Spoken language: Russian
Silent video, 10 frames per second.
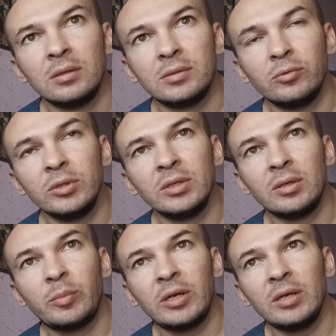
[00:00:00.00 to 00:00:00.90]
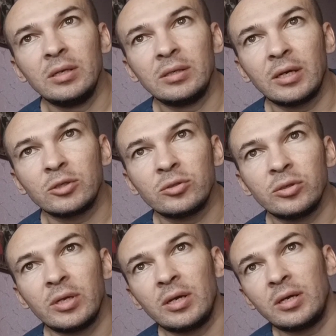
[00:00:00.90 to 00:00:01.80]
Сегодня болели так, что
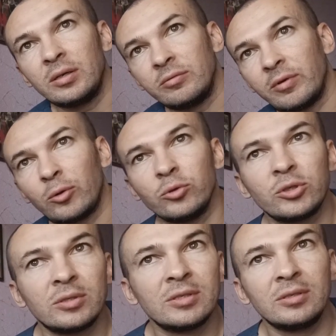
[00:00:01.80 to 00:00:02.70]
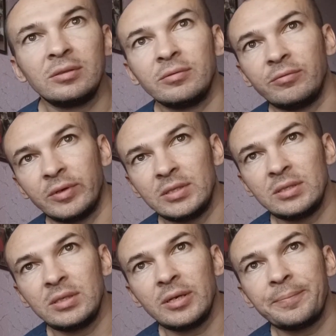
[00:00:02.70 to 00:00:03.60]
я ворочался во
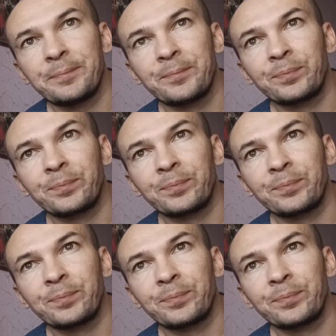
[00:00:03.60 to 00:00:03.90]
сне,